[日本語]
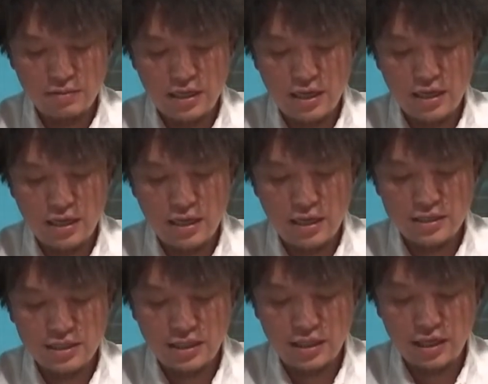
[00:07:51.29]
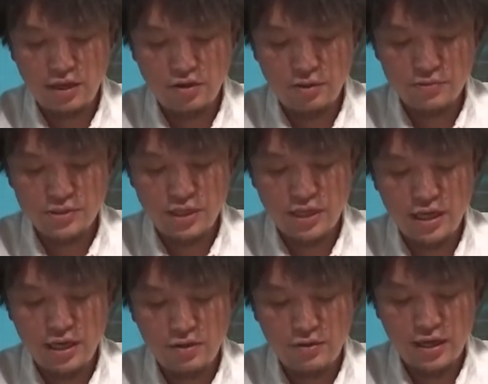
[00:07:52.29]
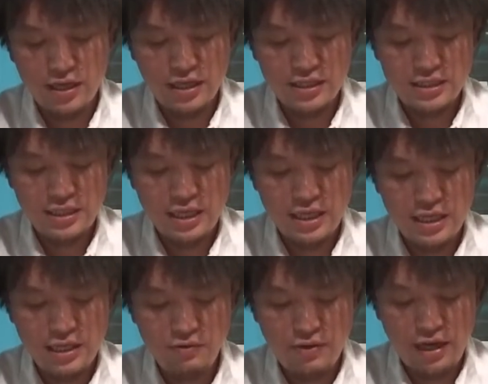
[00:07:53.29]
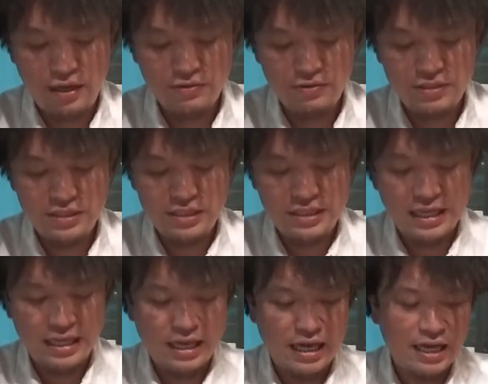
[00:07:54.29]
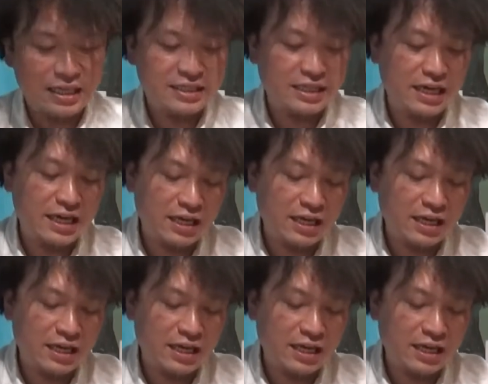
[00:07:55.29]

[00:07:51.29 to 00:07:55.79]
だけなら仕方ないのかもしれないけど私的には NG だなあちゃ